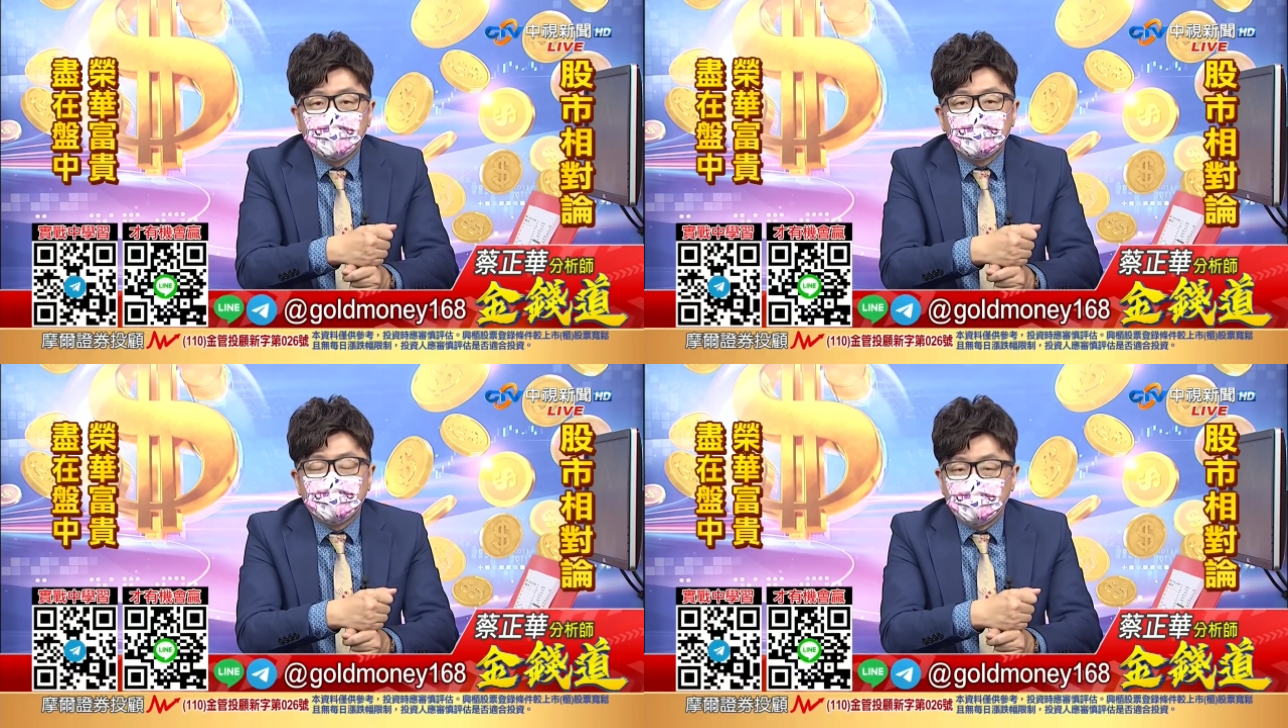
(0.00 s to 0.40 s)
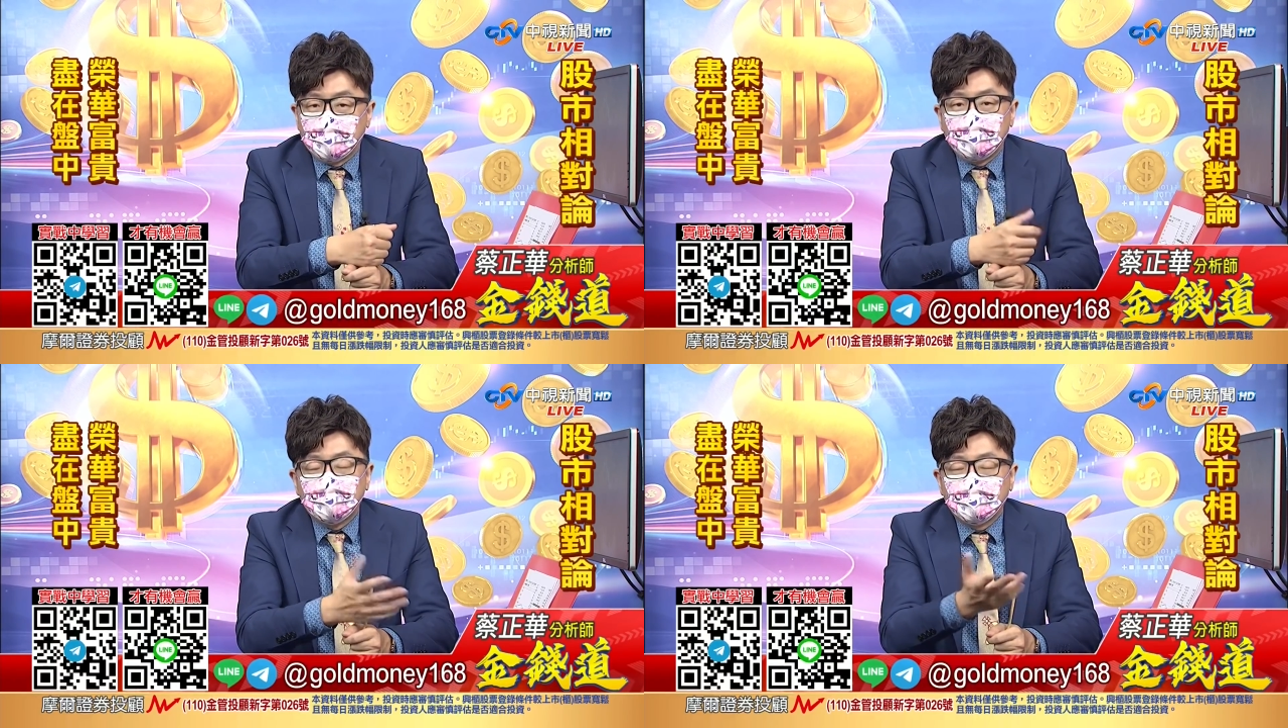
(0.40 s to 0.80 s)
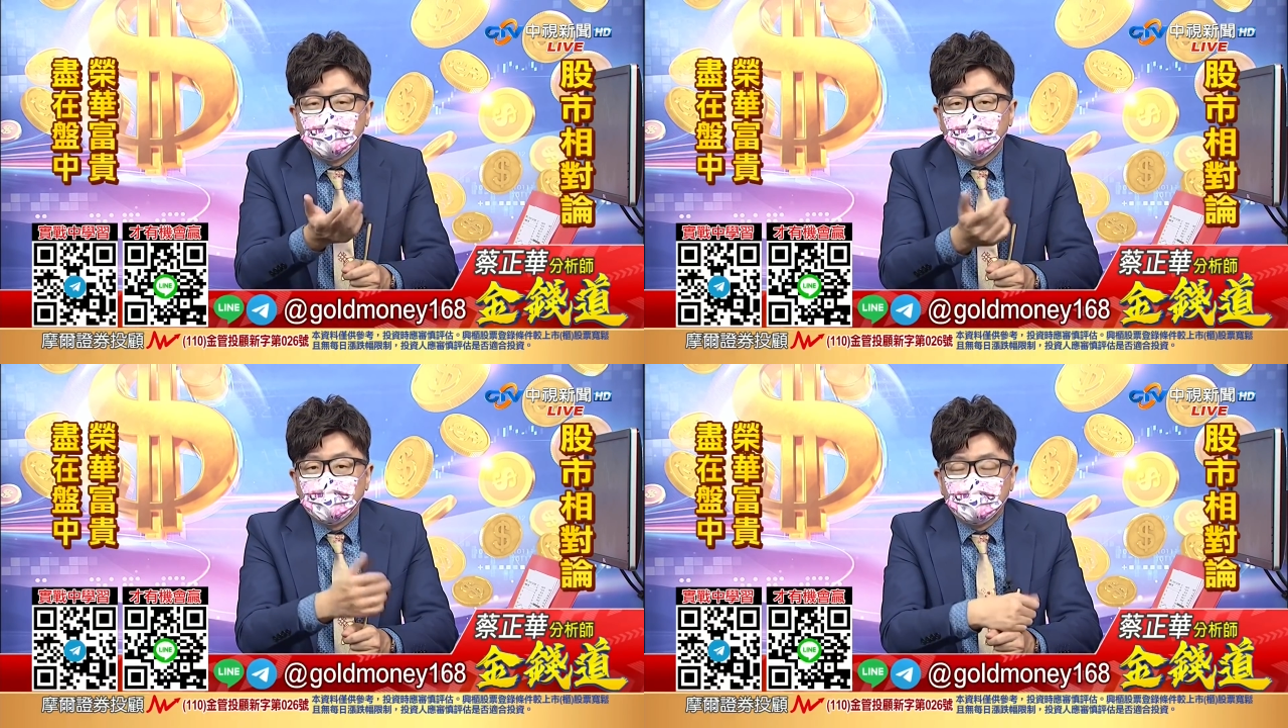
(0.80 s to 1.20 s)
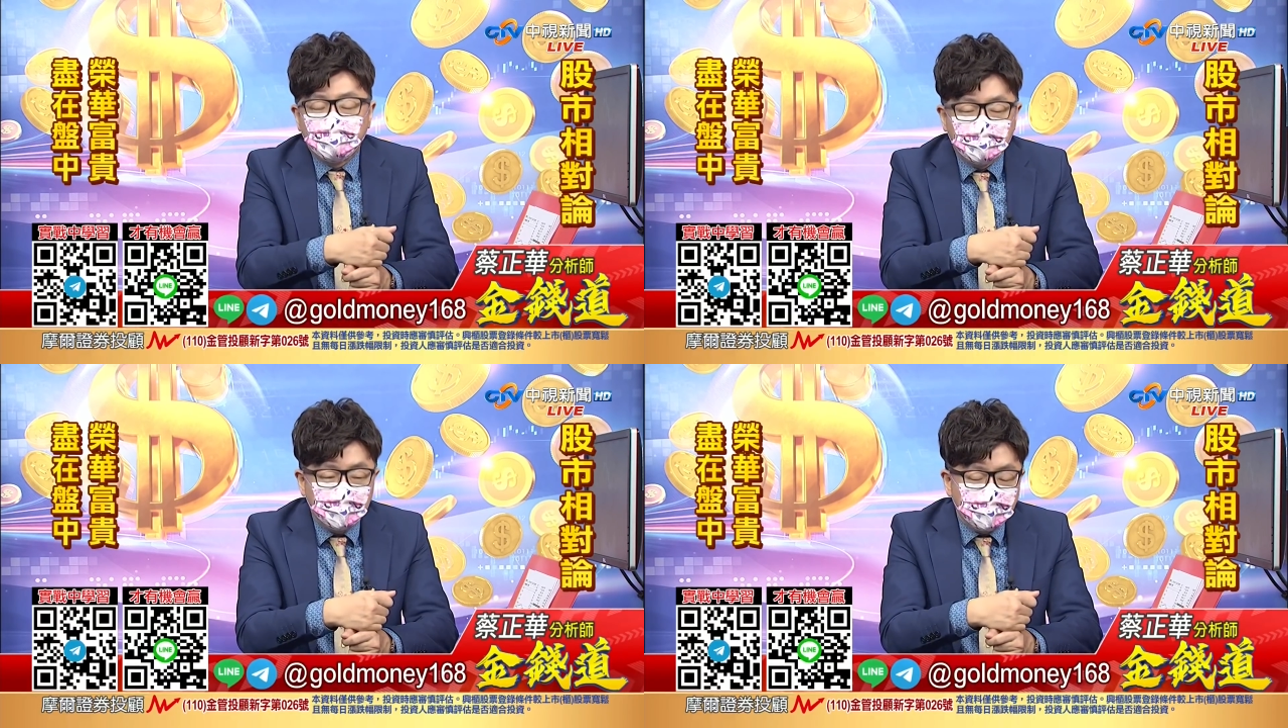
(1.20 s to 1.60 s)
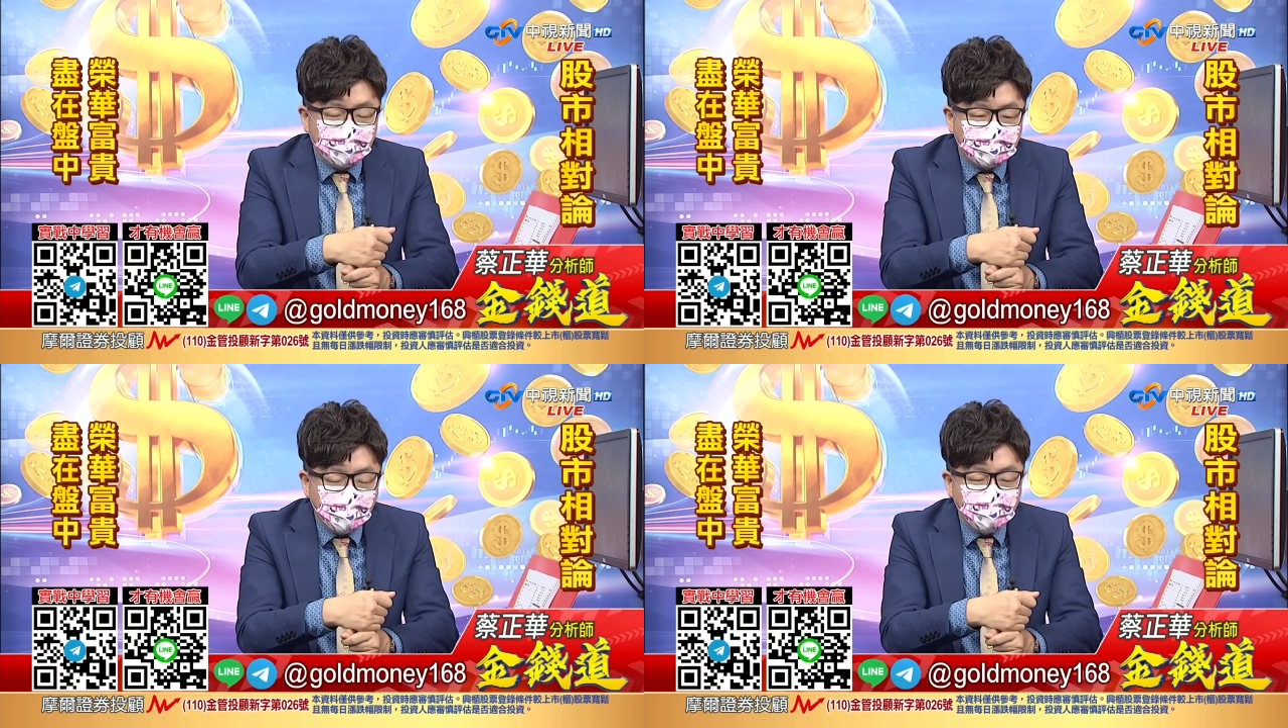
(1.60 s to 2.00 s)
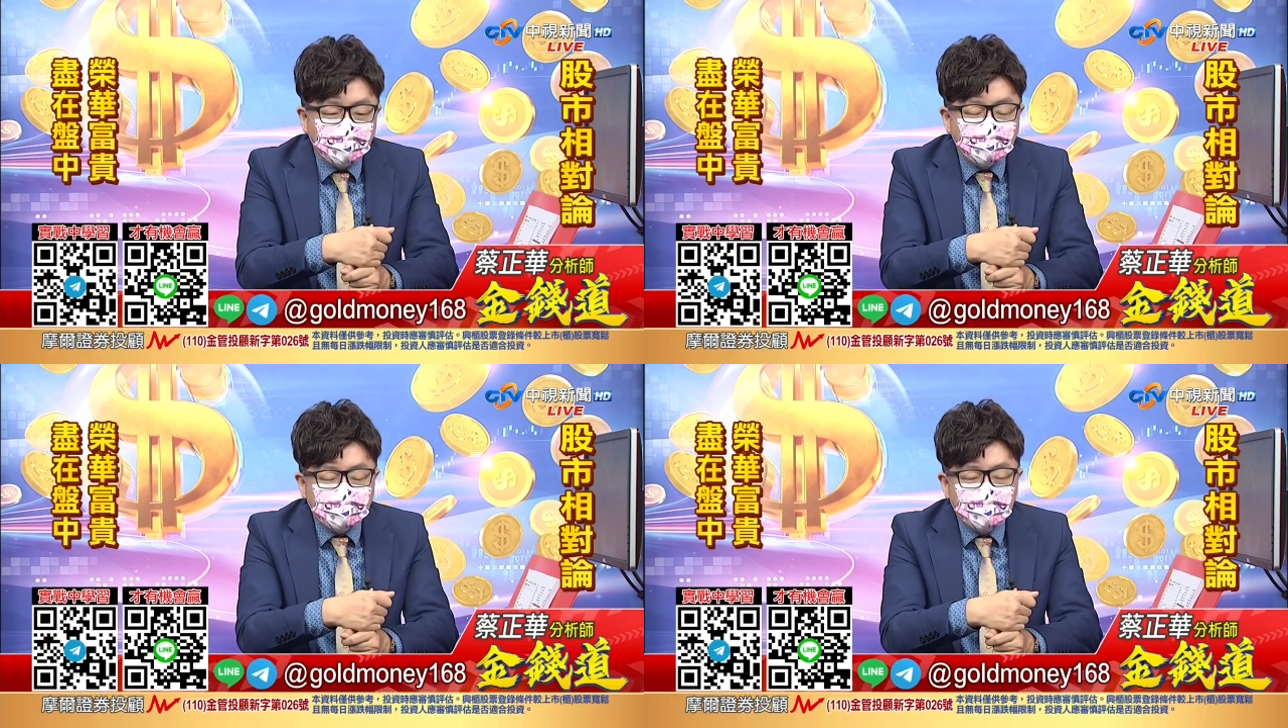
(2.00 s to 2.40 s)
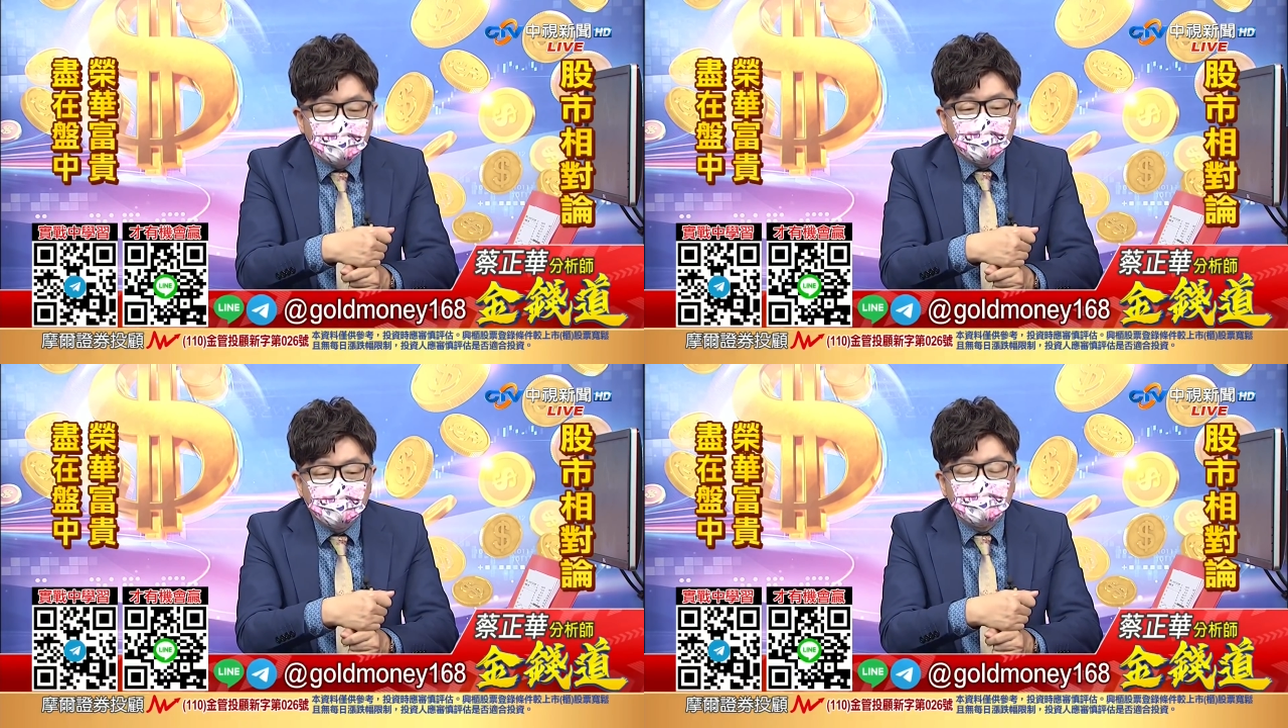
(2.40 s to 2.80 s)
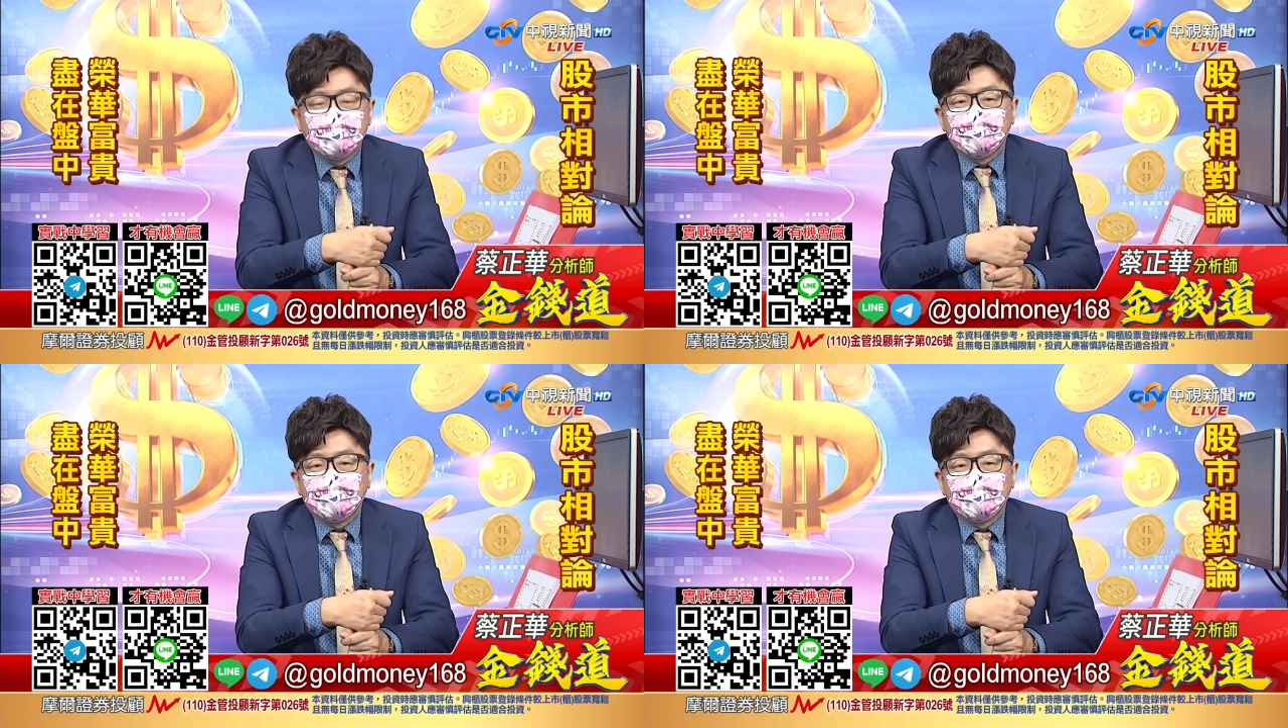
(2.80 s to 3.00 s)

对不对？一定会有嘛？你现在没有信心的原因很简